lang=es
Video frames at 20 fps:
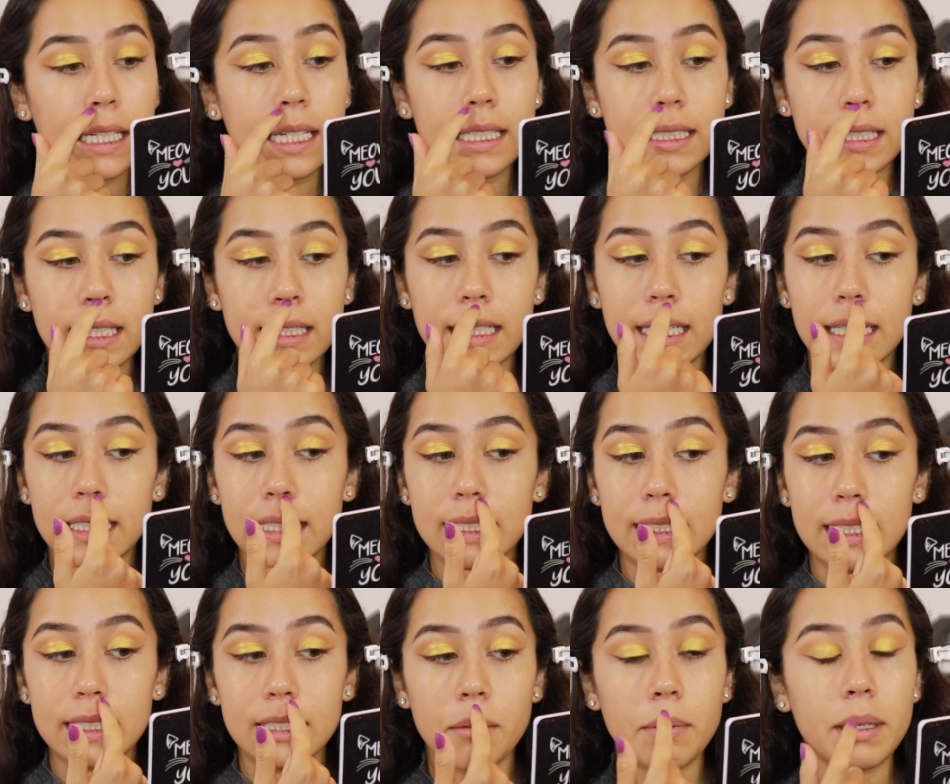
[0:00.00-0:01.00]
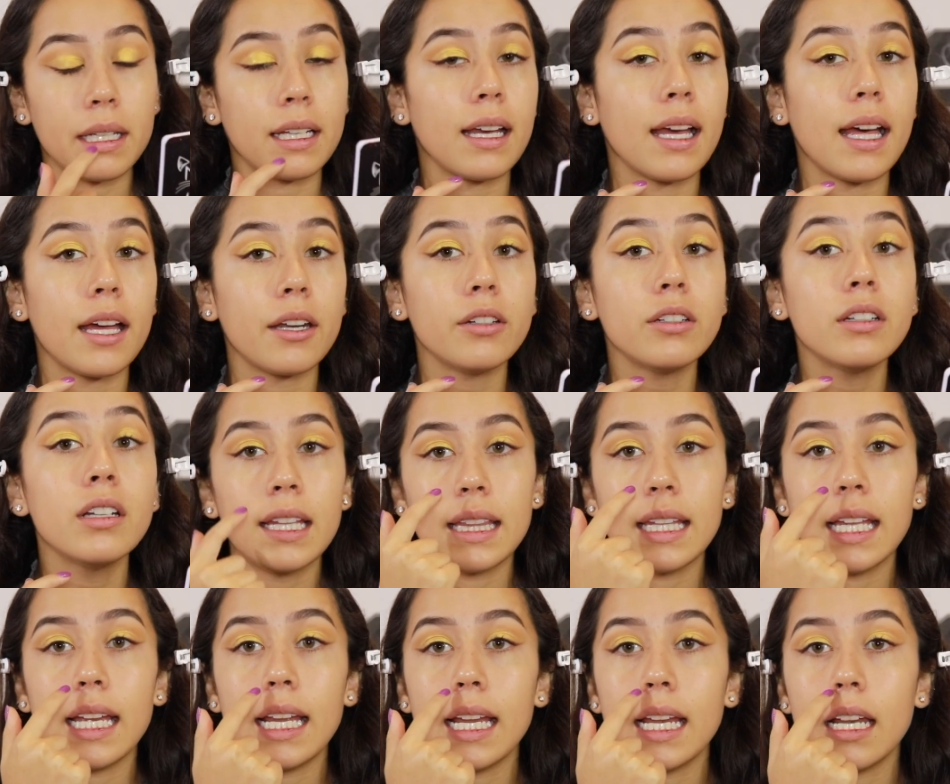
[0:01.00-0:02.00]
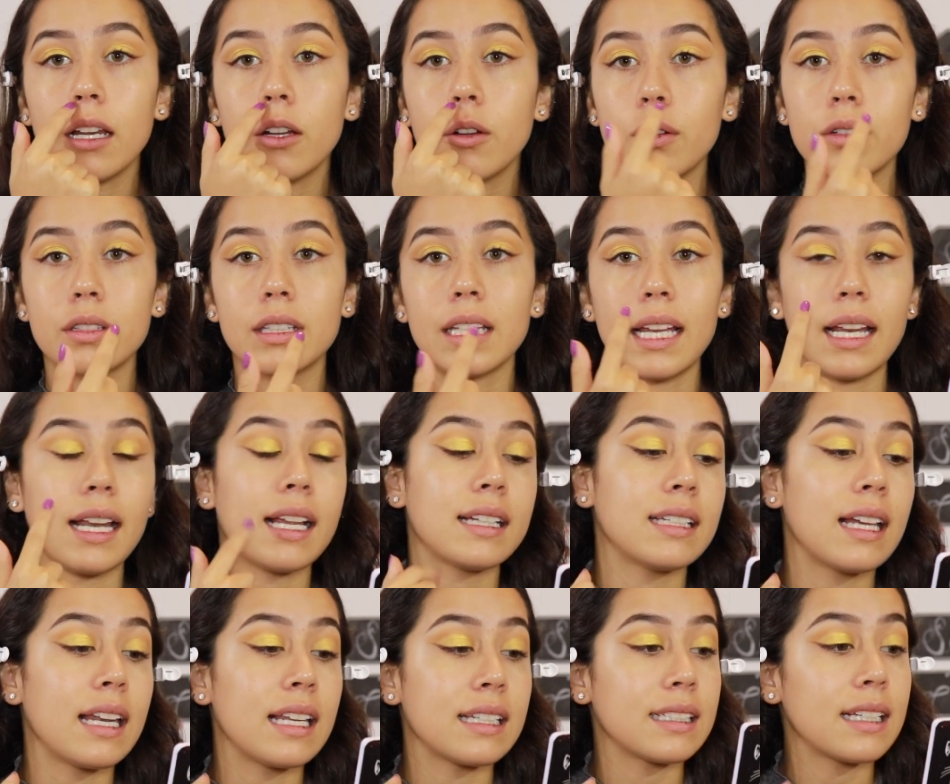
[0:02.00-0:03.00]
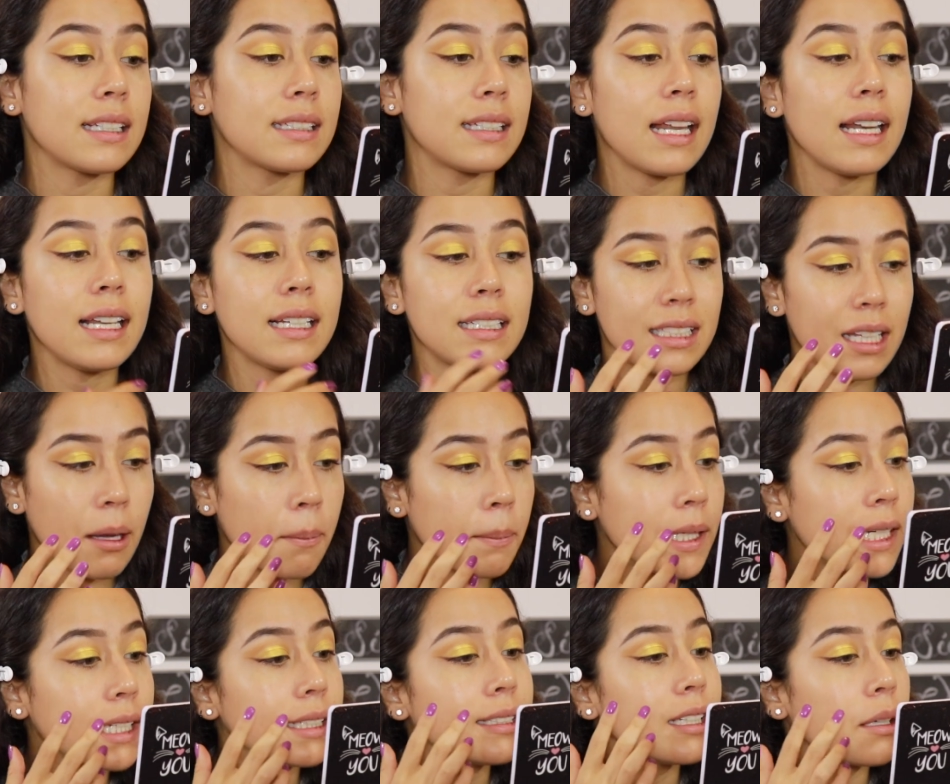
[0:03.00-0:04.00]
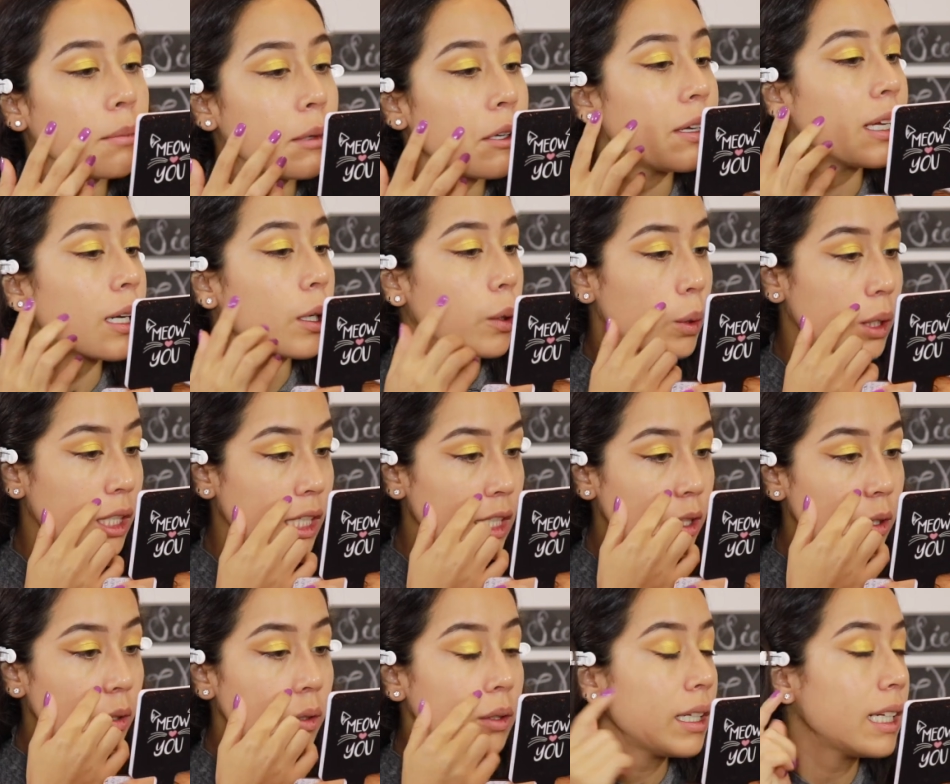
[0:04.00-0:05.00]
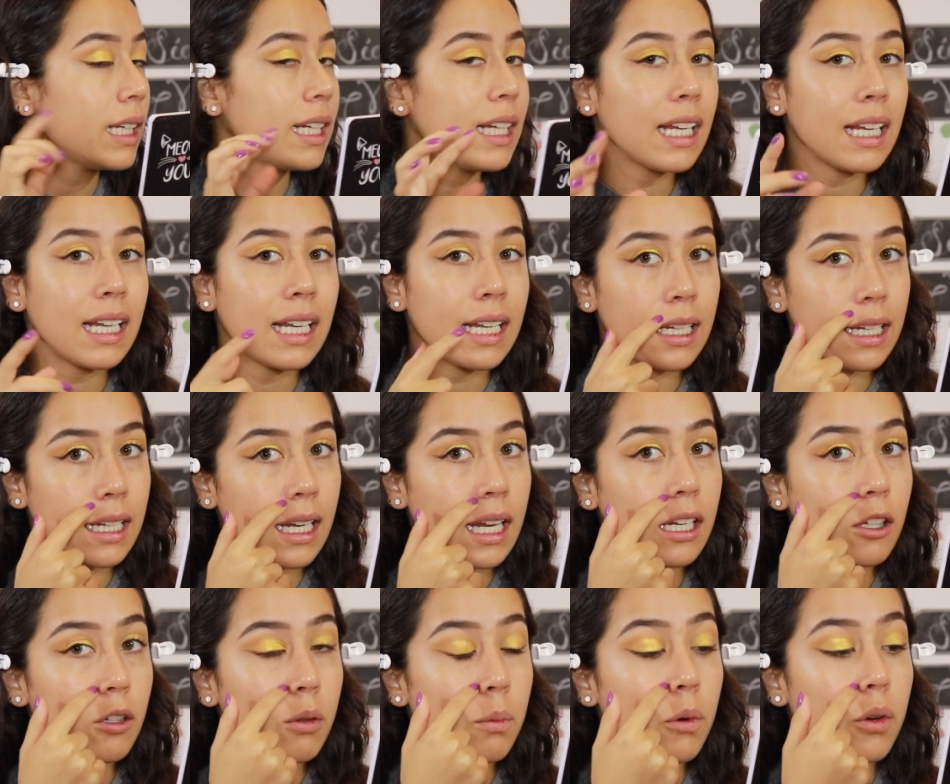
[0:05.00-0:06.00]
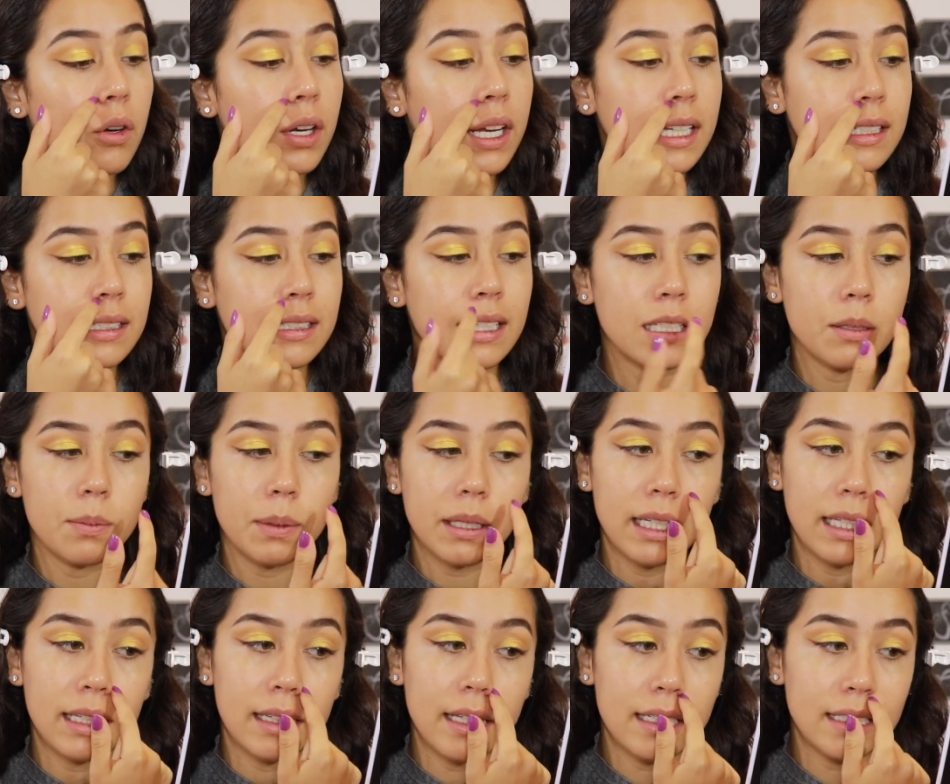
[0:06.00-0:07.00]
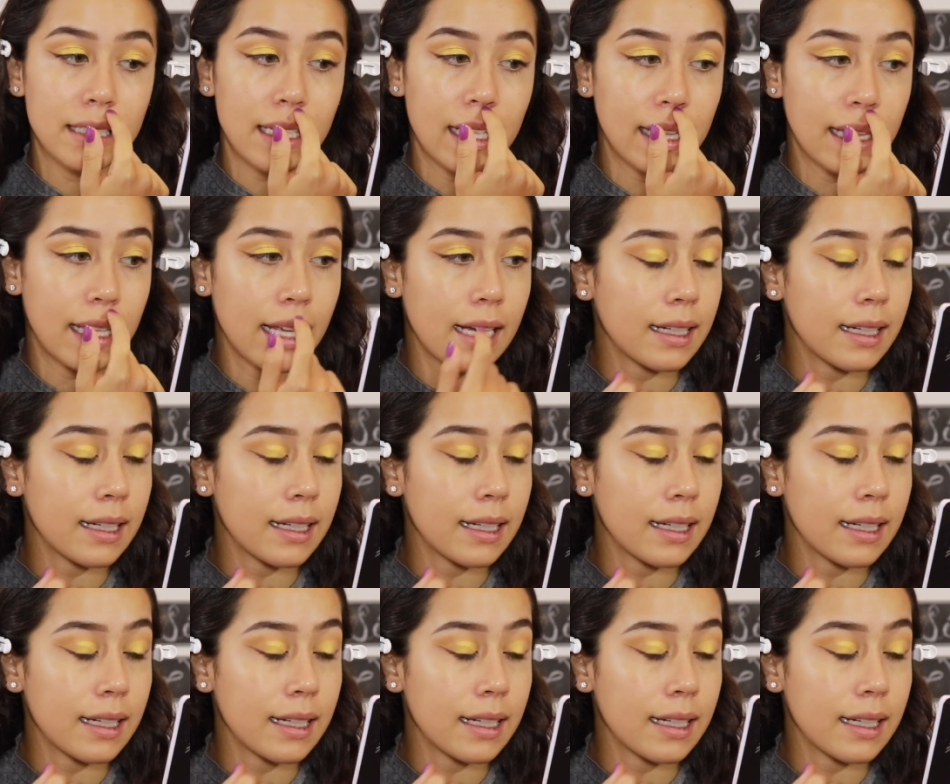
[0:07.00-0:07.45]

en estas cicatrices que me quedaron del corte de las alas nasales también se me ve rojito y en general como estas venitas de